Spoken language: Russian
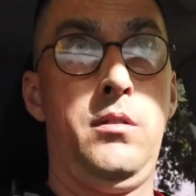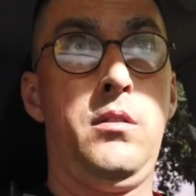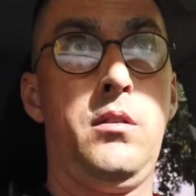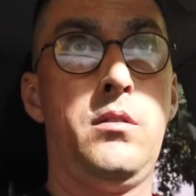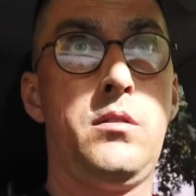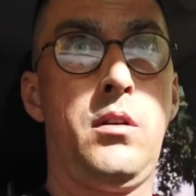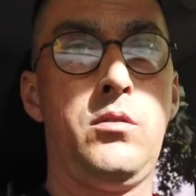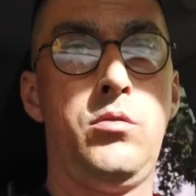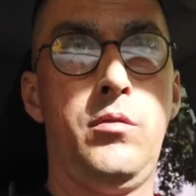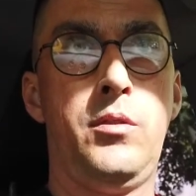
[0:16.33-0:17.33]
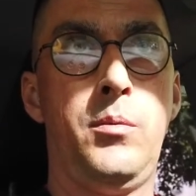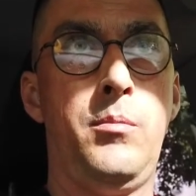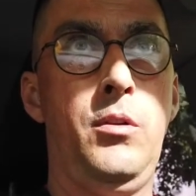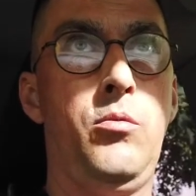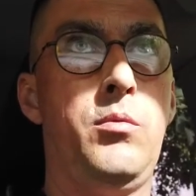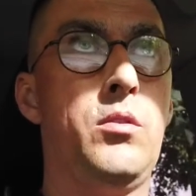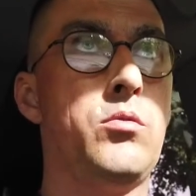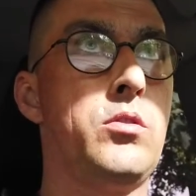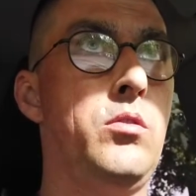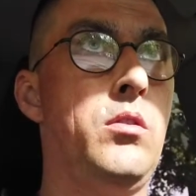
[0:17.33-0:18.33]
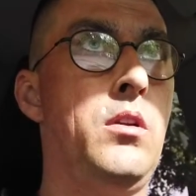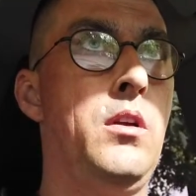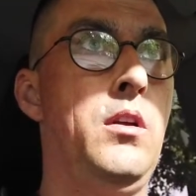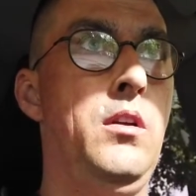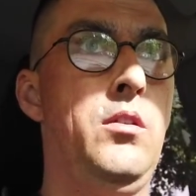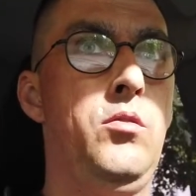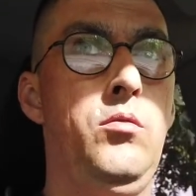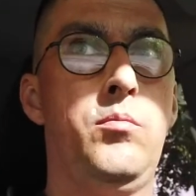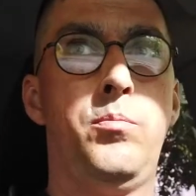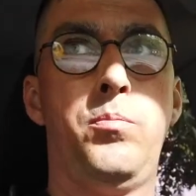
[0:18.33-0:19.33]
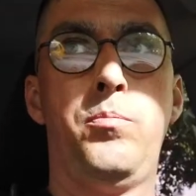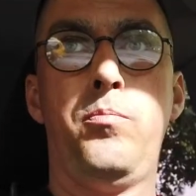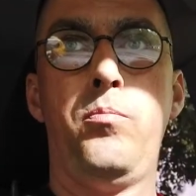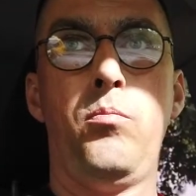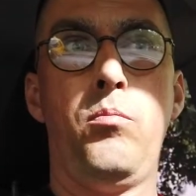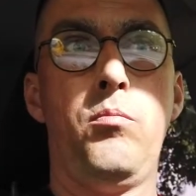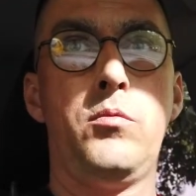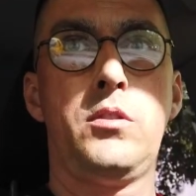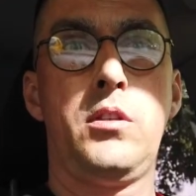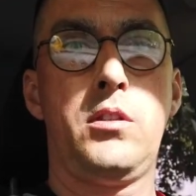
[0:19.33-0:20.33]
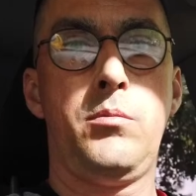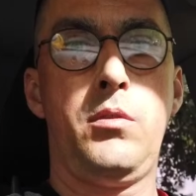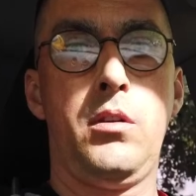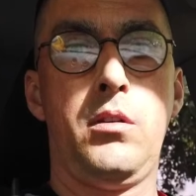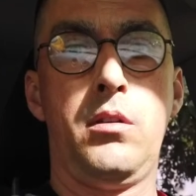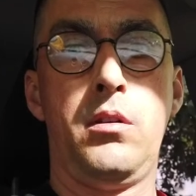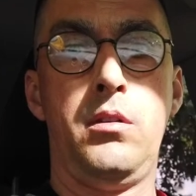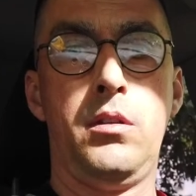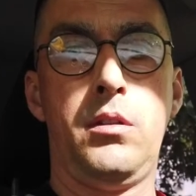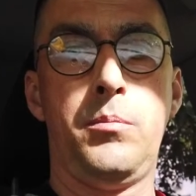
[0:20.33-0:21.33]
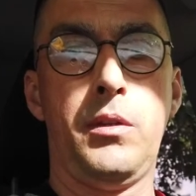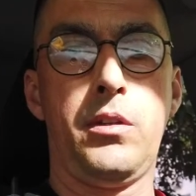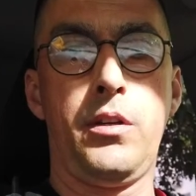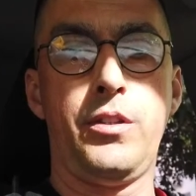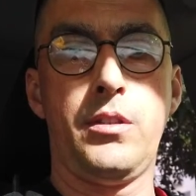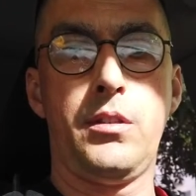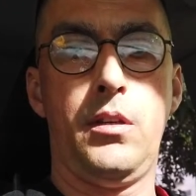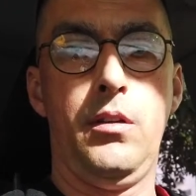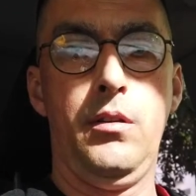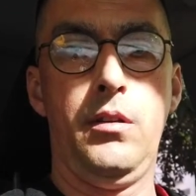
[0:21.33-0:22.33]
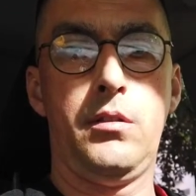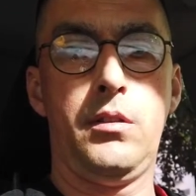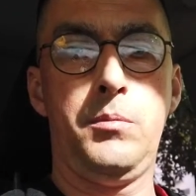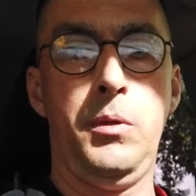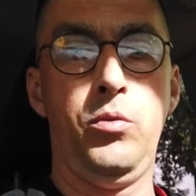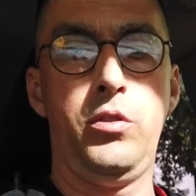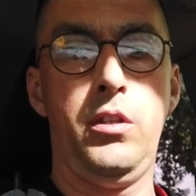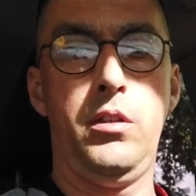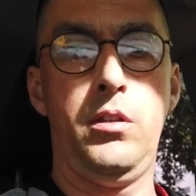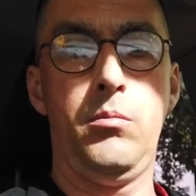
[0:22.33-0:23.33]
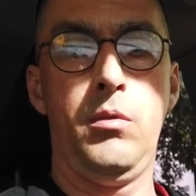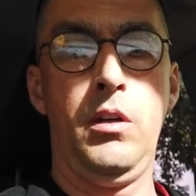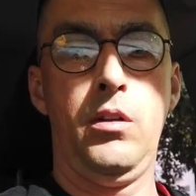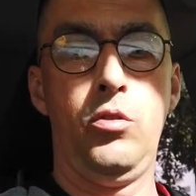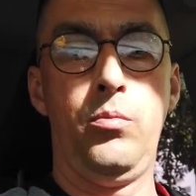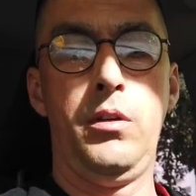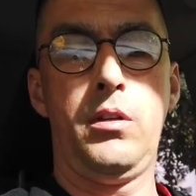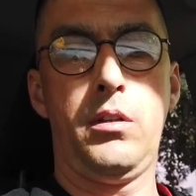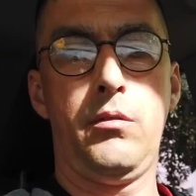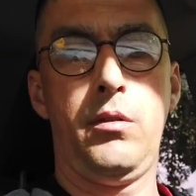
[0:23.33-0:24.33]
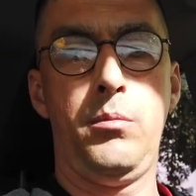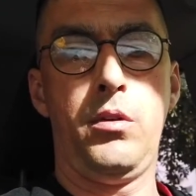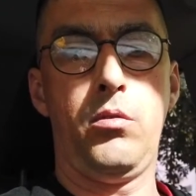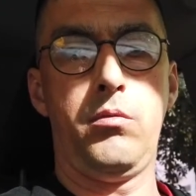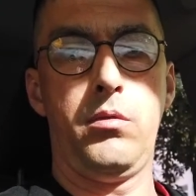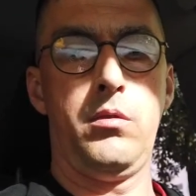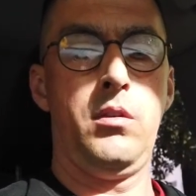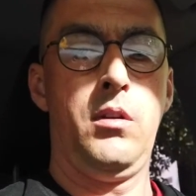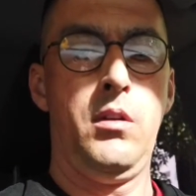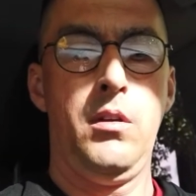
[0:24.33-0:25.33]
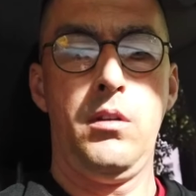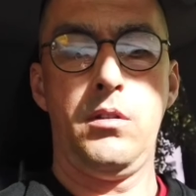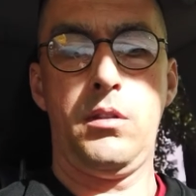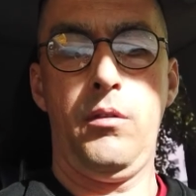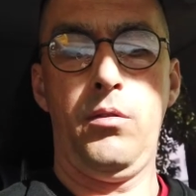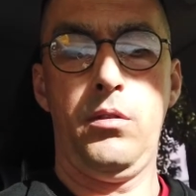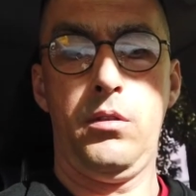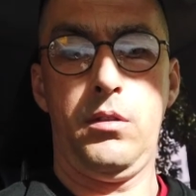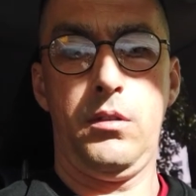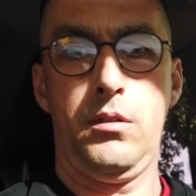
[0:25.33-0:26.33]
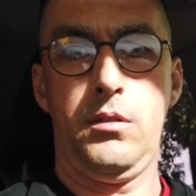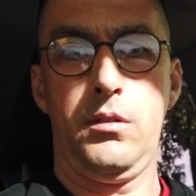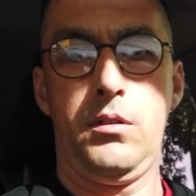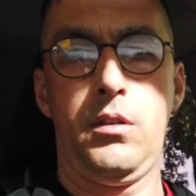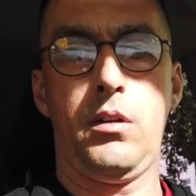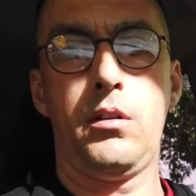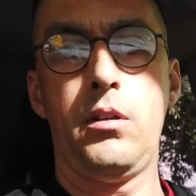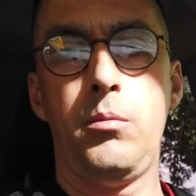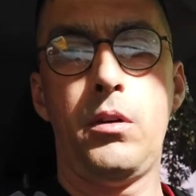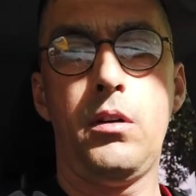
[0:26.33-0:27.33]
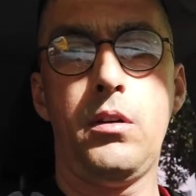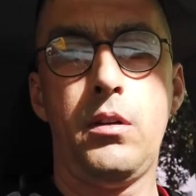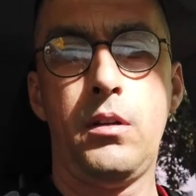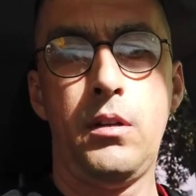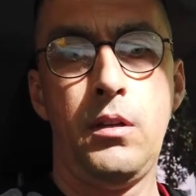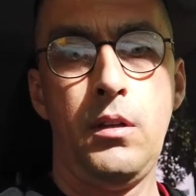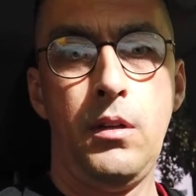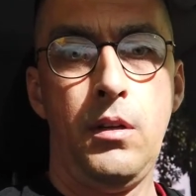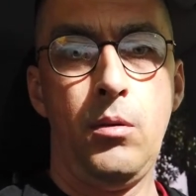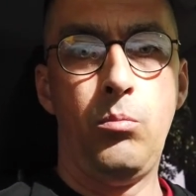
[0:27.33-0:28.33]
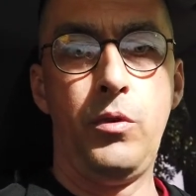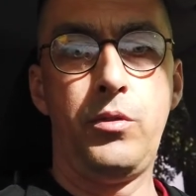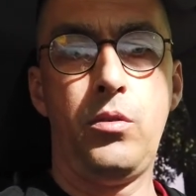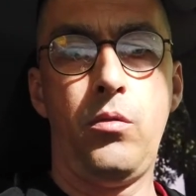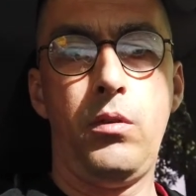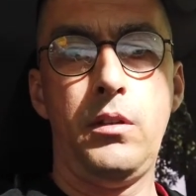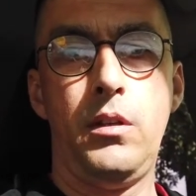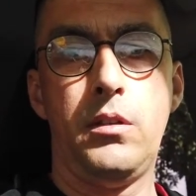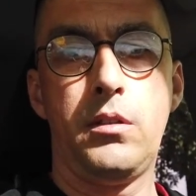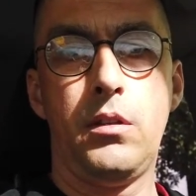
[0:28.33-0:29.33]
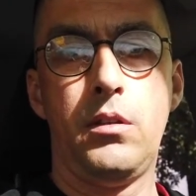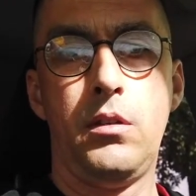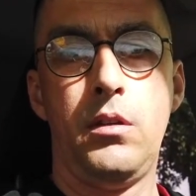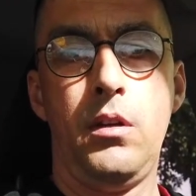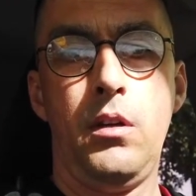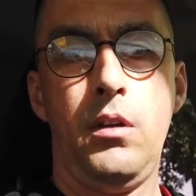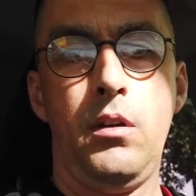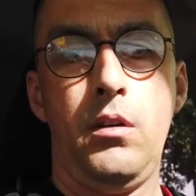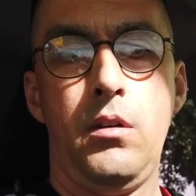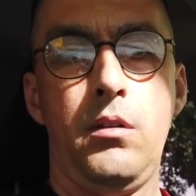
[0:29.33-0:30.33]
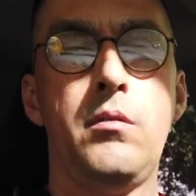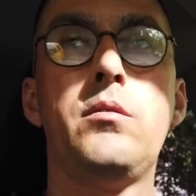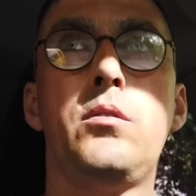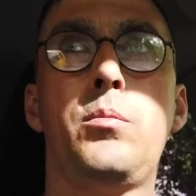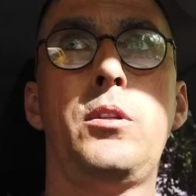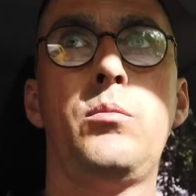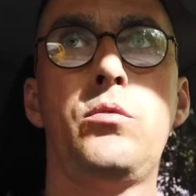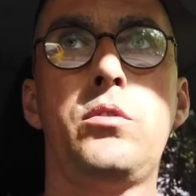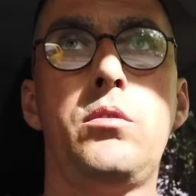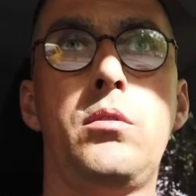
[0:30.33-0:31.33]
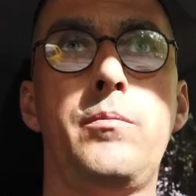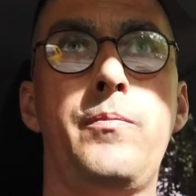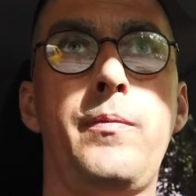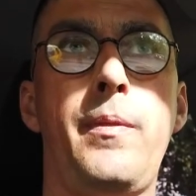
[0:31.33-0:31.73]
на регистрацию автомобиль, у меня ушло, ну, скажем так, где-то полтора часа. Это с получением дубликатов номеров. Ставил на старых номерах бывшего владельца. Все потому, что